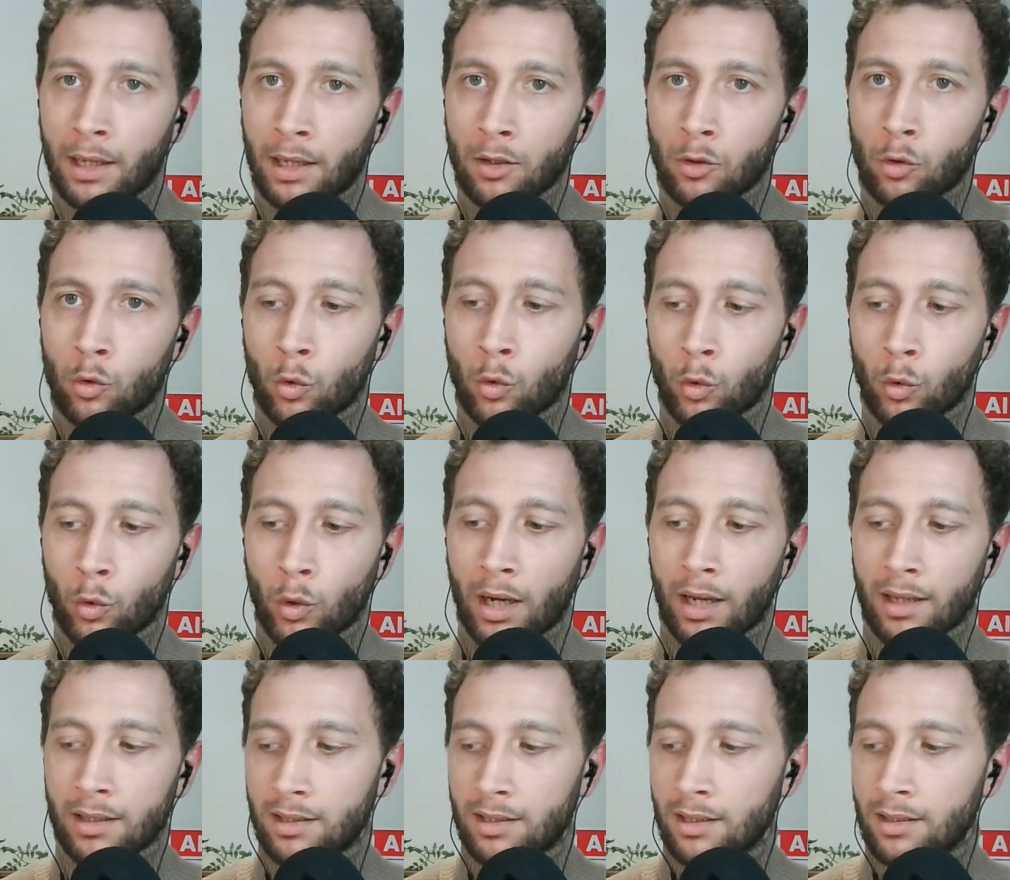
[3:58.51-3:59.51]
du
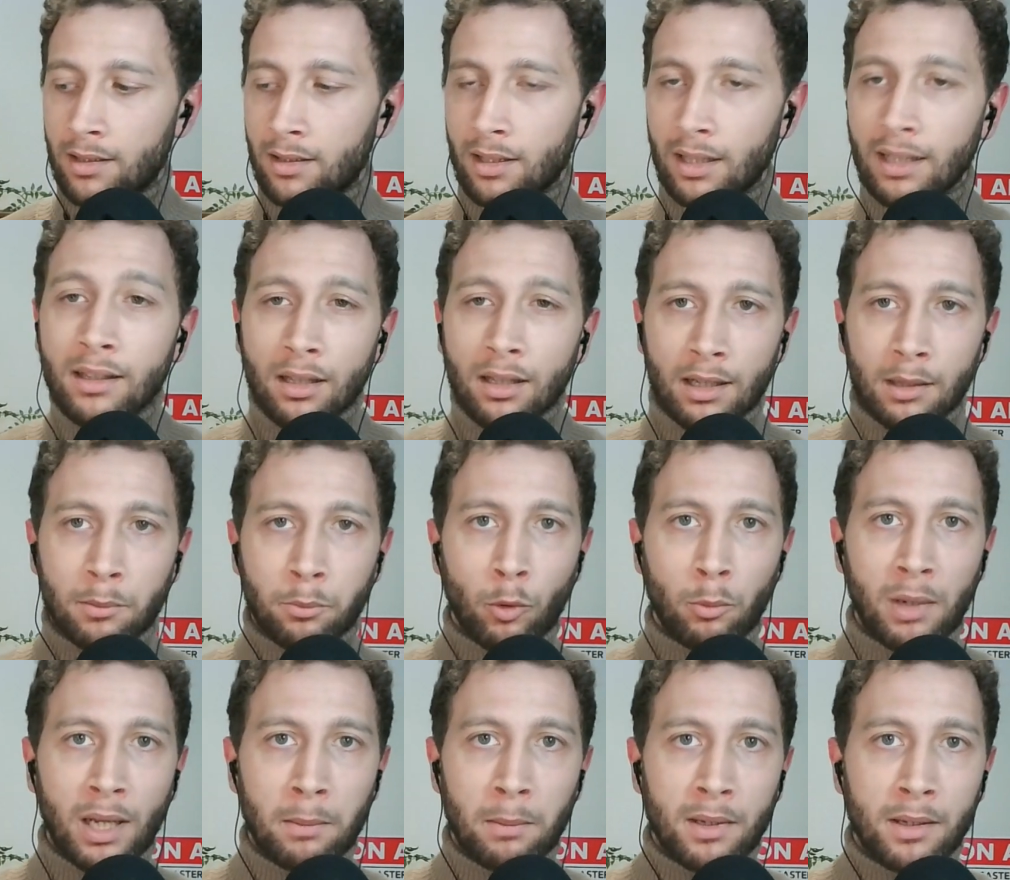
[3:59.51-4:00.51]
hast jetzt
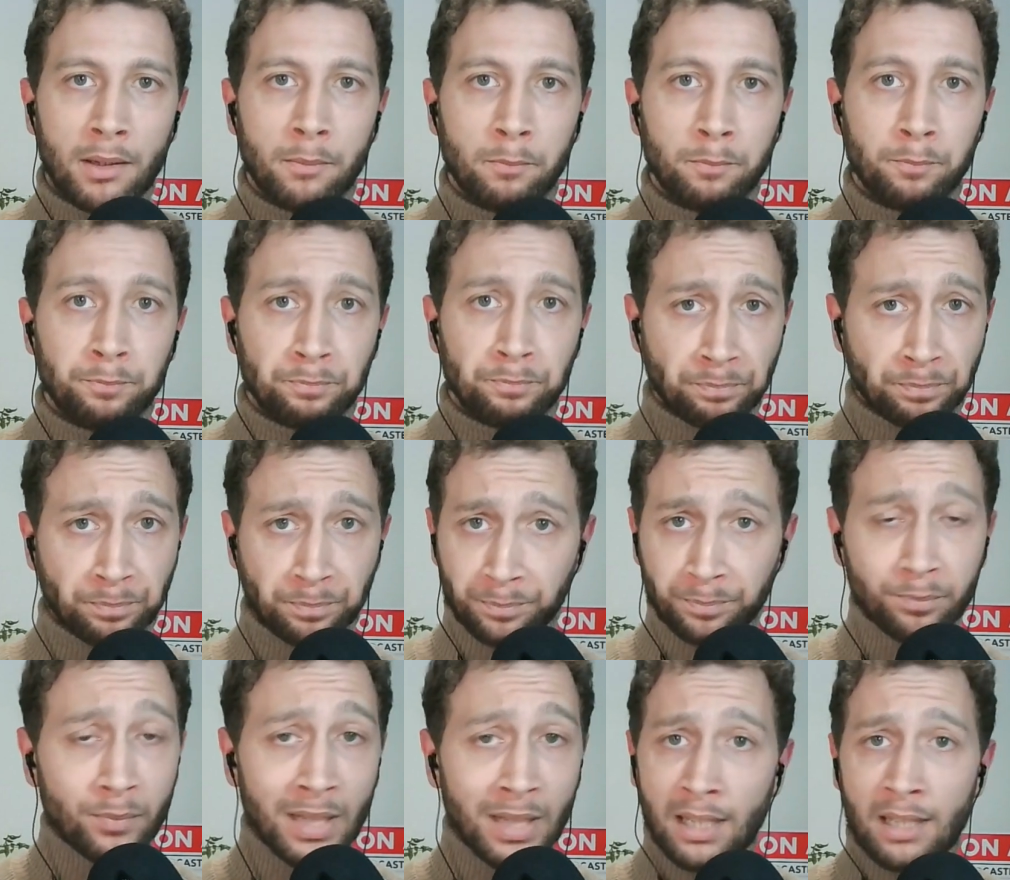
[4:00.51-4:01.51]
Internetprobleme.
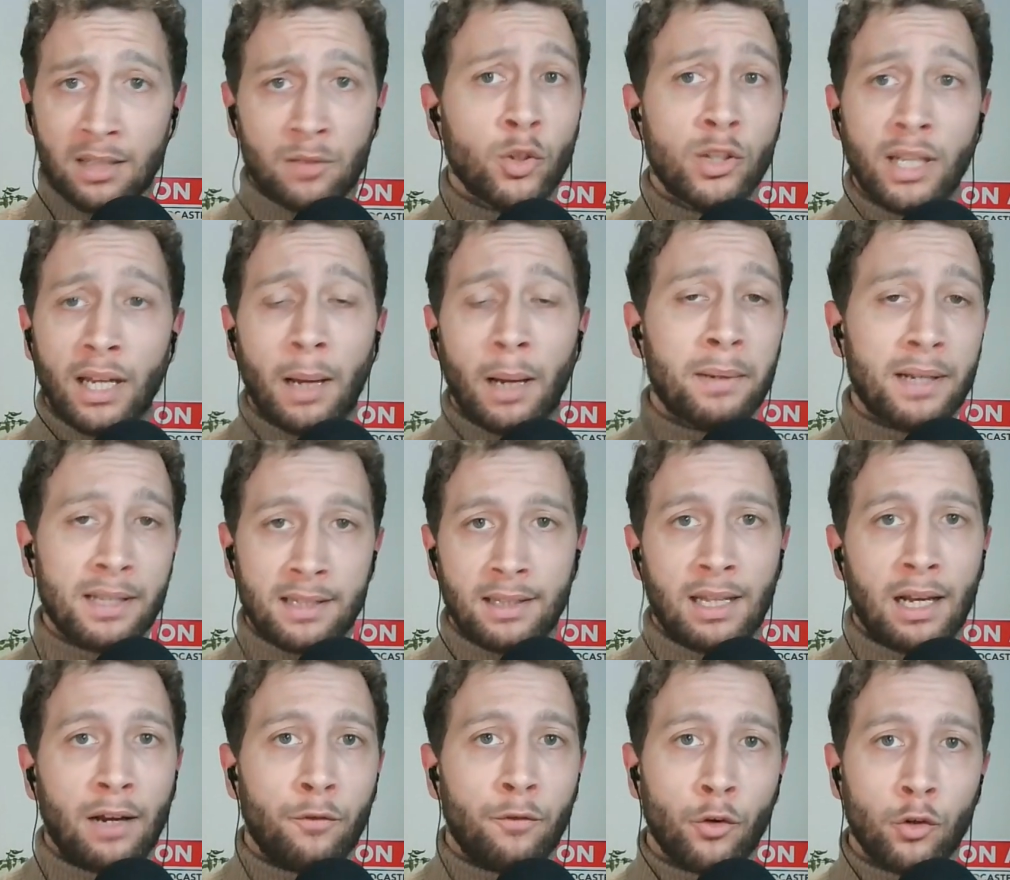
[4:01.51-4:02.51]
Das wird dir abgesehen
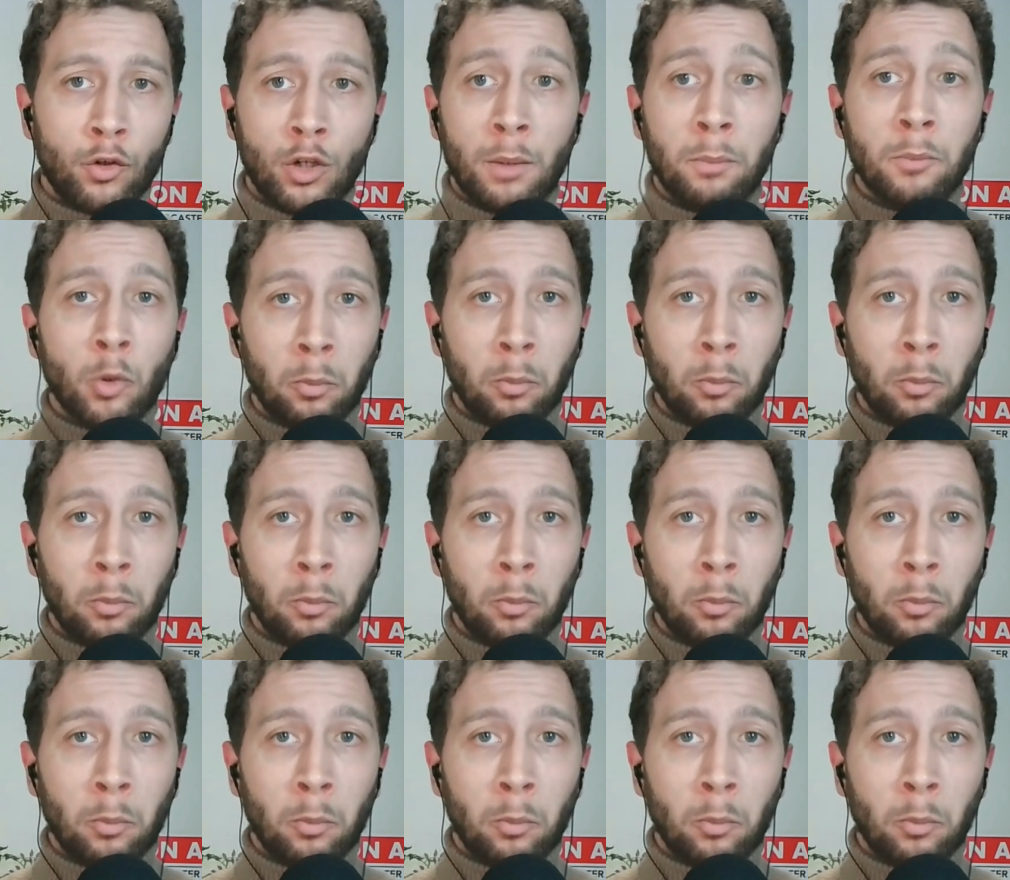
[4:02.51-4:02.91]
davon im